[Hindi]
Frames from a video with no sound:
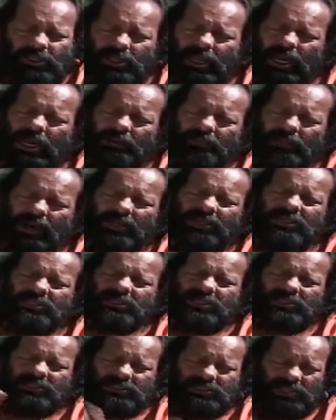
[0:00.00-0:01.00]
यह हमारी
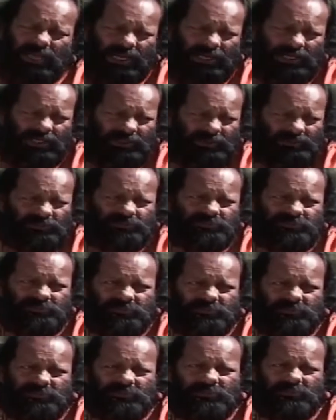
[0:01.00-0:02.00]
संस्कार है
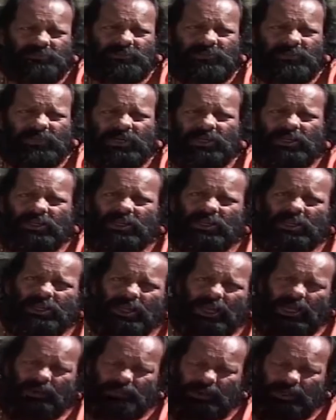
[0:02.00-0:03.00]

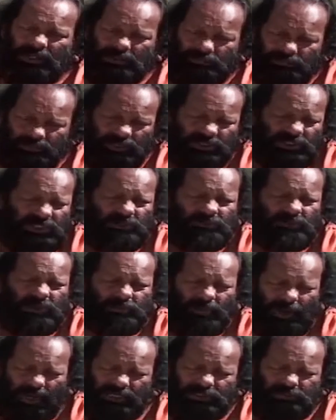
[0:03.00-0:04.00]
हमारी मिट्टी
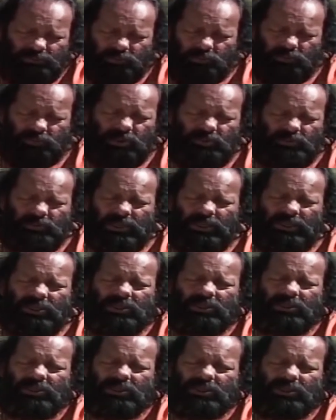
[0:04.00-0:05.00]
में भारत भूमि में
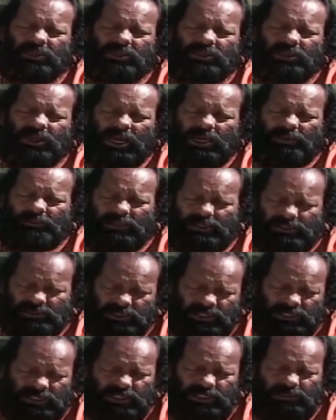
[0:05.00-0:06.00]
हमारे
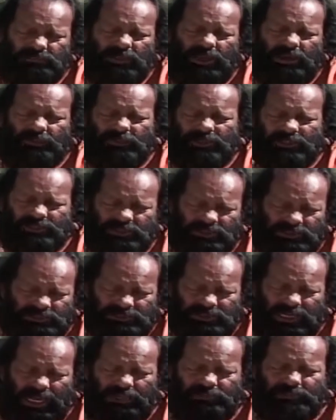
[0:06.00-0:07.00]
शरीर में हमारे
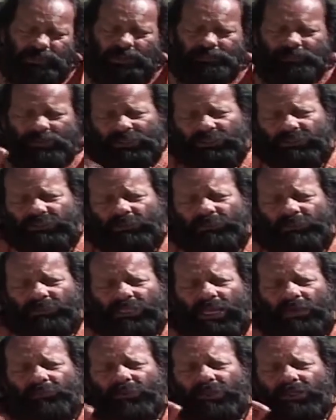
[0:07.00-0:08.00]
संस्कार में हमारी
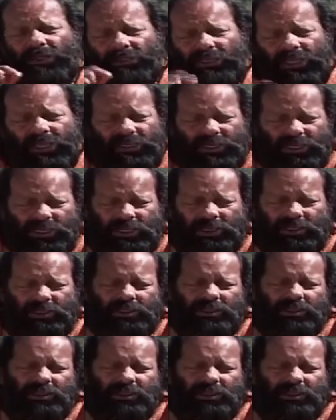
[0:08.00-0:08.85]
सभ्यता में ये देन है